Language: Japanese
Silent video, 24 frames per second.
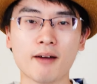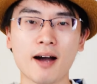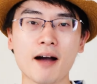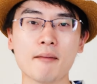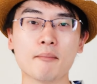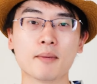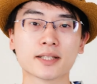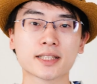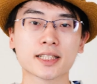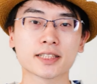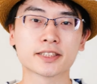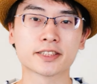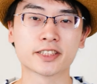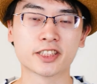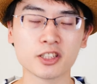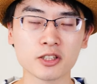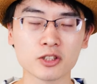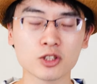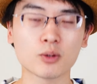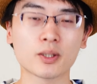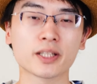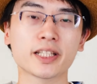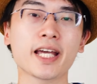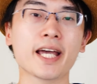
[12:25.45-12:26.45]
は、また次の
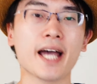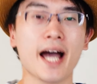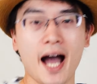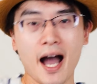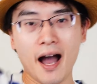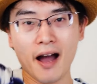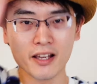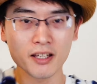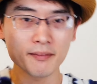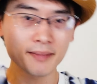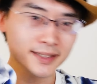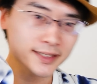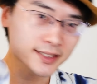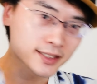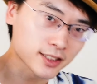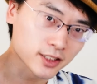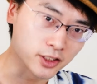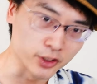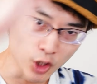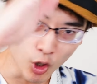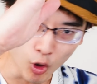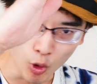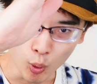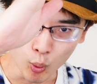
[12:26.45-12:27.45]
動画で会いま
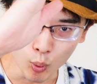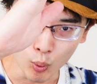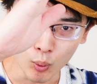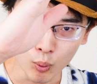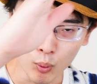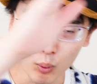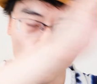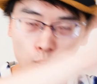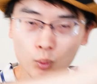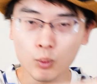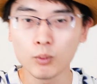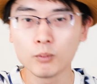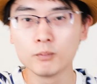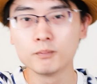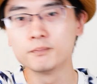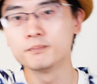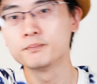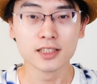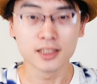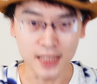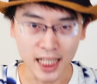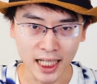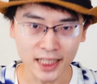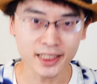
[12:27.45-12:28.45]
しょう。
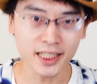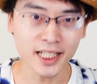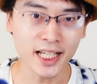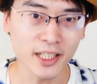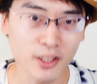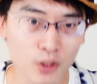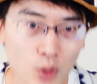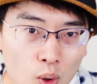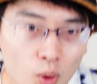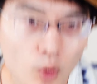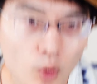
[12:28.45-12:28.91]
さて、ど